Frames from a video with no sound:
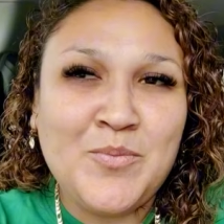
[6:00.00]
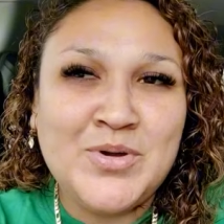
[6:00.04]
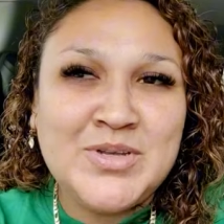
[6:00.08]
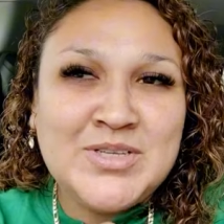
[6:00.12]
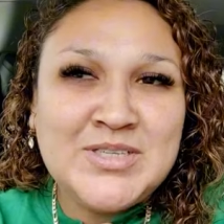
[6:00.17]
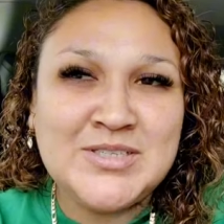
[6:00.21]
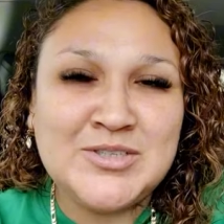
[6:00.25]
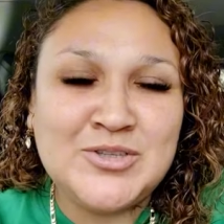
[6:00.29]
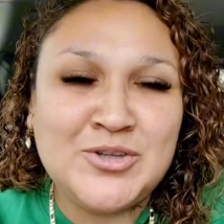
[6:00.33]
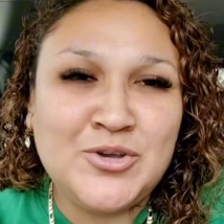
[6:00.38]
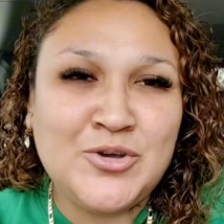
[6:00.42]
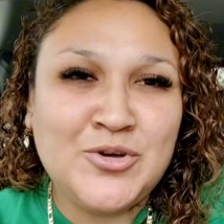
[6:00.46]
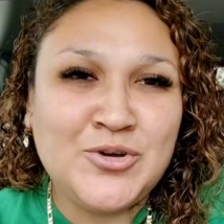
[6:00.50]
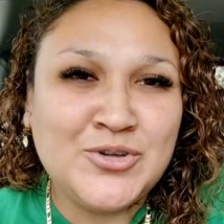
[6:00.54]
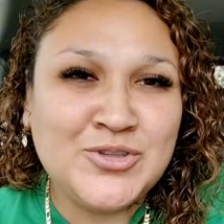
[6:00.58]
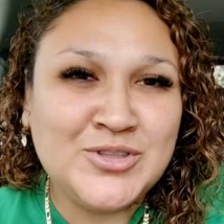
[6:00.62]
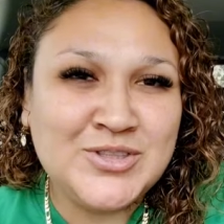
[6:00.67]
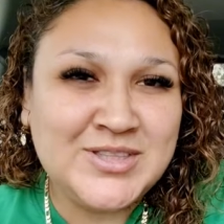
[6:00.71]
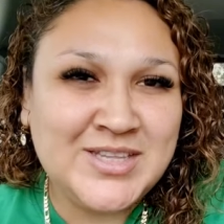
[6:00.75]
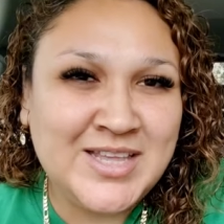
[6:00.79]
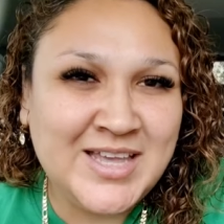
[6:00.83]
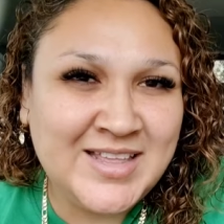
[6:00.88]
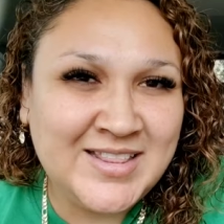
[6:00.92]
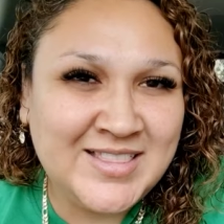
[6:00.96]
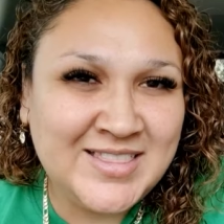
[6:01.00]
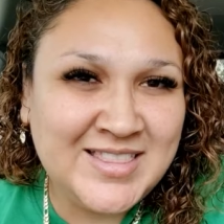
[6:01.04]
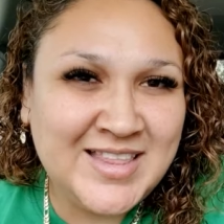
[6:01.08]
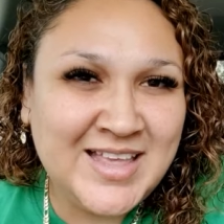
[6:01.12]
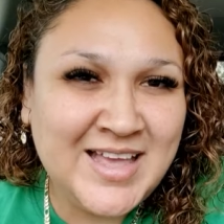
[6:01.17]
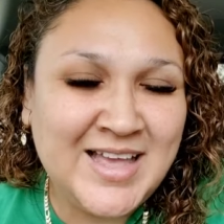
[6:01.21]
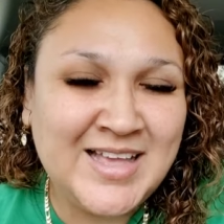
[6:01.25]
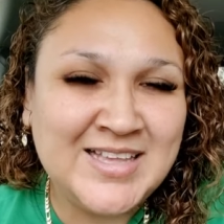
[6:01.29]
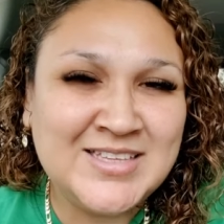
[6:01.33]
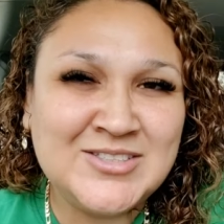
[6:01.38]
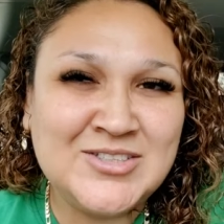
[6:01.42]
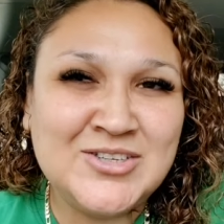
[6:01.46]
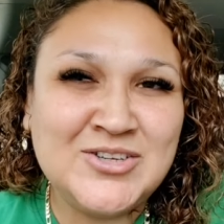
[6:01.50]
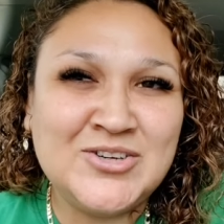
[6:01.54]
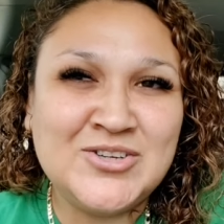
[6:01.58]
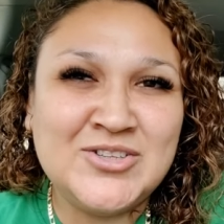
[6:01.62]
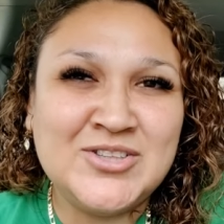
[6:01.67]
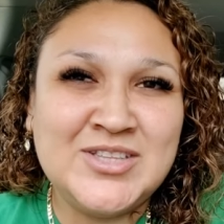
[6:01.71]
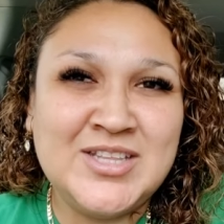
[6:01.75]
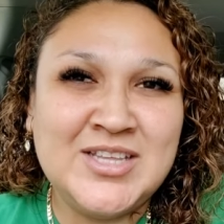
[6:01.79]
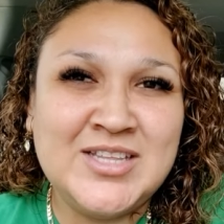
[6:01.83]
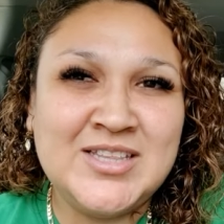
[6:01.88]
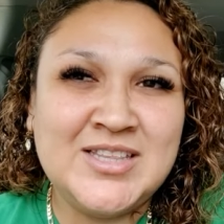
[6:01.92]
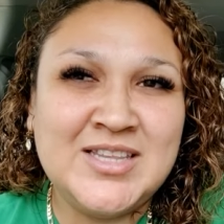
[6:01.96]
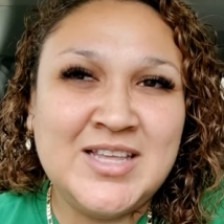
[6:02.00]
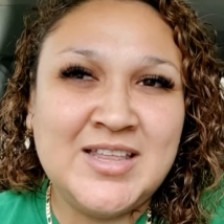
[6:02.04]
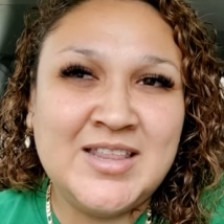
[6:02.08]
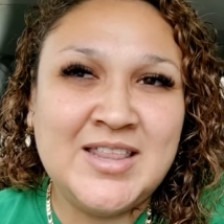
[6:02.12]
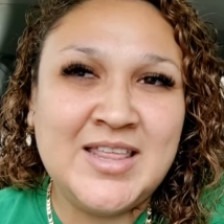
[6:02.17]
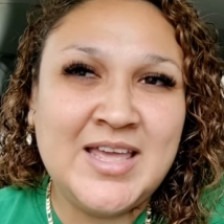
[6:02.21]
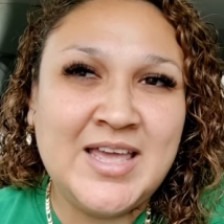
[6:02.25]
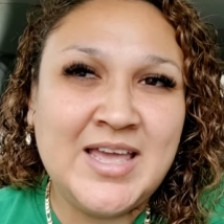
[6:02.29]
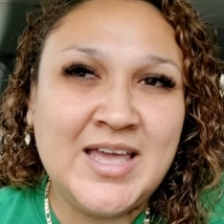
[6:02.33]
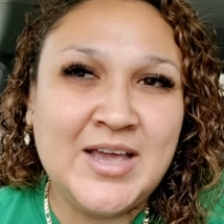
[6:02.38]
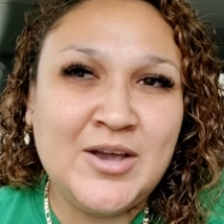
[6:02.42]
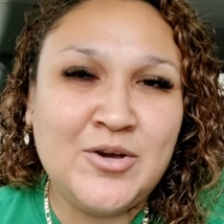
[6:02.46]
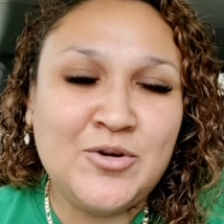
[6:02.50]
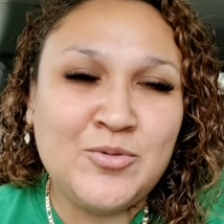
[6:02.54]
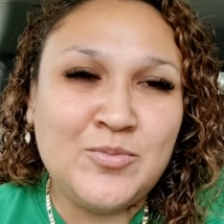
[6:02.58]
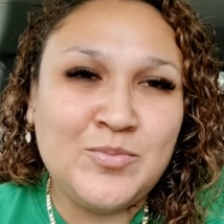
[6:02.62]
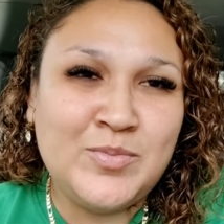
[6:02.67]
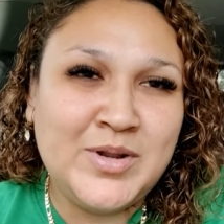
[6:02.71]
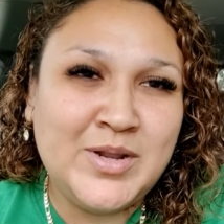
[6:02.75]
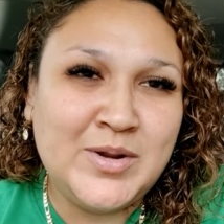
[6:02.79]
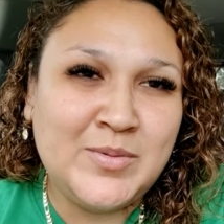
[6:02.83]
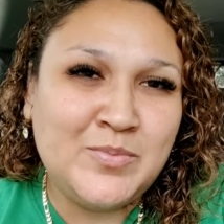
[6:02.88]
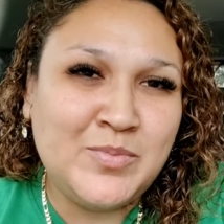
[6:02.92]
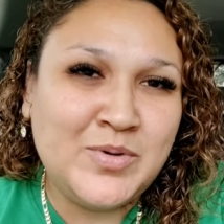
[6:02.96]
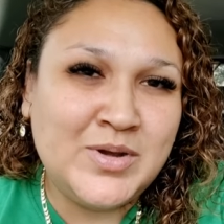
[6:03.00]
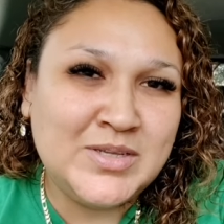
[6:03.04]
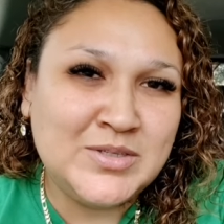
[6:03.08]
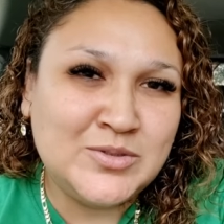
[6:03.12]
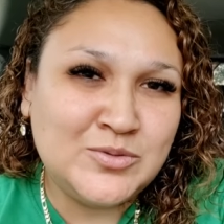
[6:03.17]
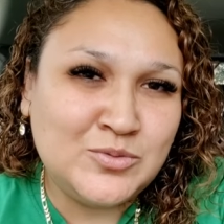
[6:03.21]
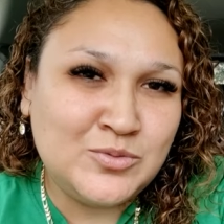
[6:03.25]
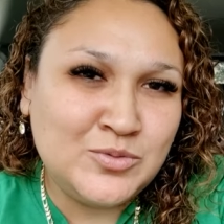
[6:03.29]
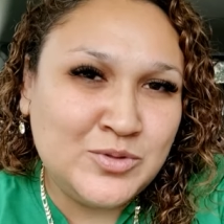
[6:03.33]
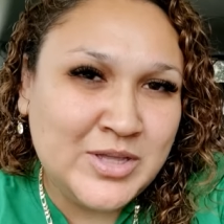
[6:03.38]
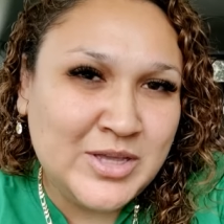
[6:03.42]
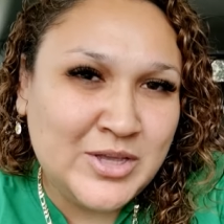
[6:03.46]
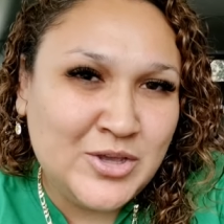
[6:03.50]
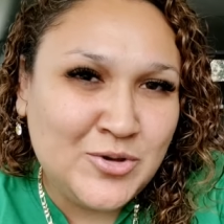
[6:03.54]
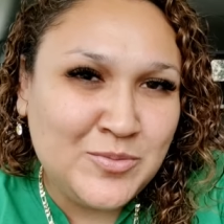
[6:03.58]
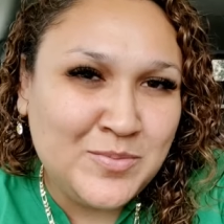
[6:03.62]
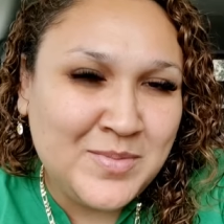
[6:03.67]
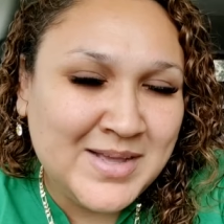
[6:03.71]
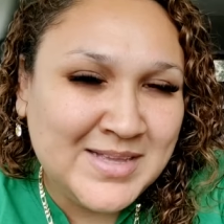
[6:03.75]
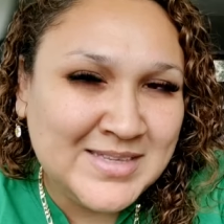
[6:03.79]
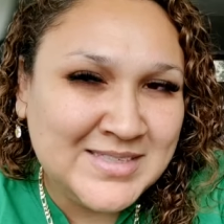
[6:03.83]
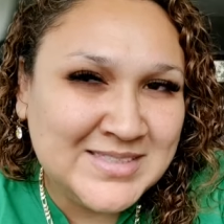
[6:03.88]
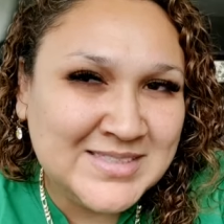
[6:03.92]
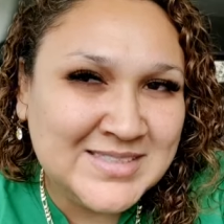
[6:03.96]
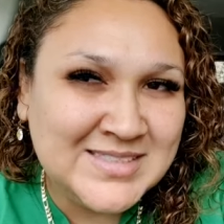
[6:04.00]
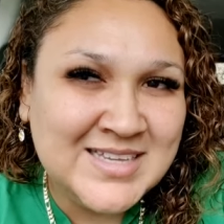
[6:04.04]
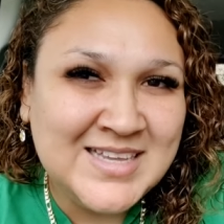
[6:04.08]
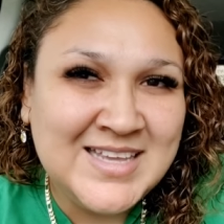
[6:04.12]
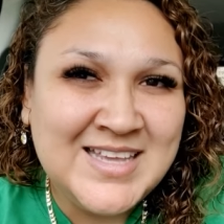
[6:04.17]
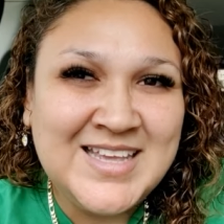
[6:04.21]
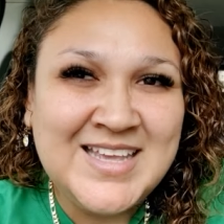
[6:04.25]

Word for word: pues estoy contenta, estoy contenta de cumplir pues un año más.